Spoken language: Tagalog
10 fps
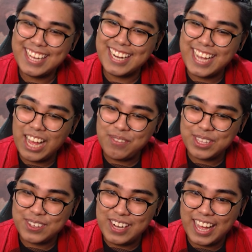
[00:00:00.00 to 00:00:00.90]
Nagamit
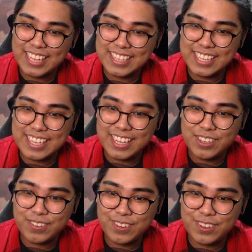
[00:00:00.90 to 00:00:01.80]
ko lahat ng
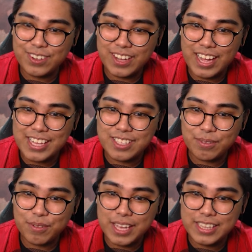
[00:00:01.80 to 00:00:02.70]
ano ko, Eyes
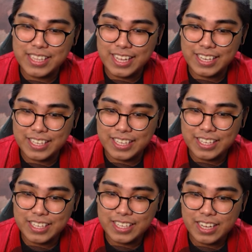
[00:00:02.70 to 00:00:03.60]
of Ender.
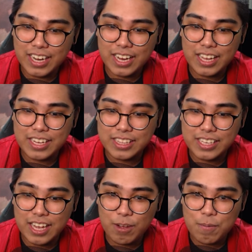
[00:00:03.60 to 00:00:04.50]
Ala na, hindi
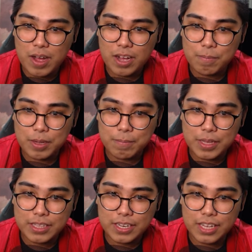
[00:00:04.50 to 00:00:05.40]
na ako
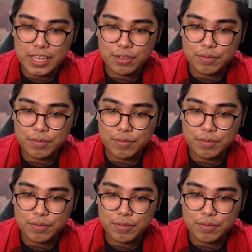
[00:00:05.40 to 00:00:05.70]
makakapagbenta ng Eye of